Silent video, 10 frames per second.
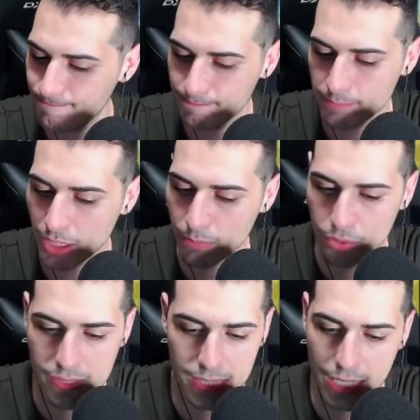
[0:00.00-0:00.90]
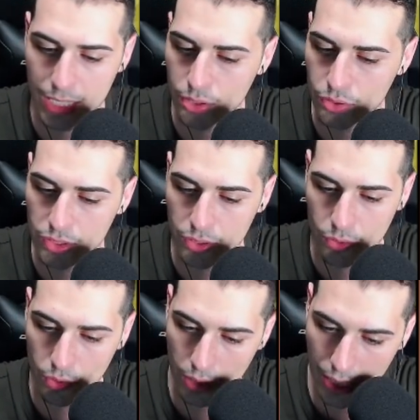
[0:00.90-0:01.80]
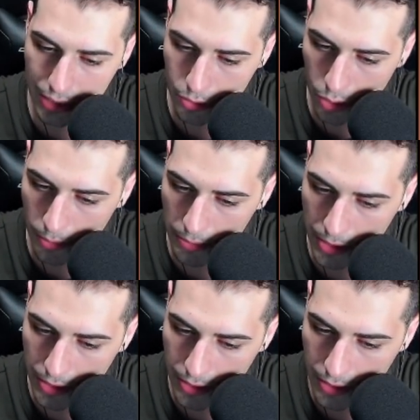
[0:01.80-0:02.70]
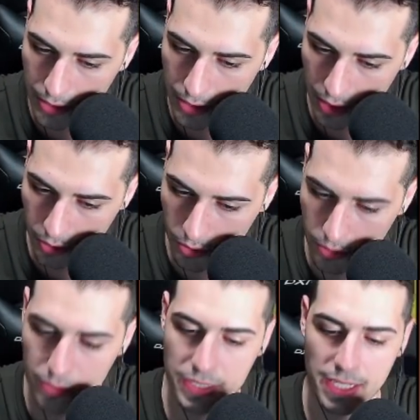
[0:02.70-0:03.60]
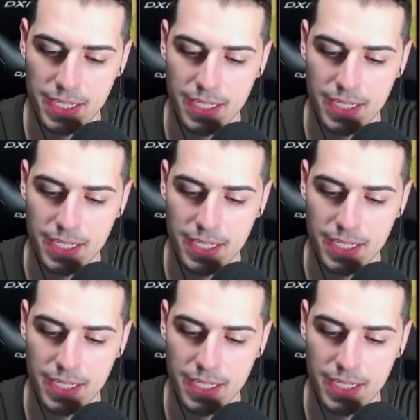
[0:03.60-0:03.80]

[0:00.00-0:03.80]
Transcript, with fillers: per boostare il contenuto. Altro aprimi, eccolo, sì.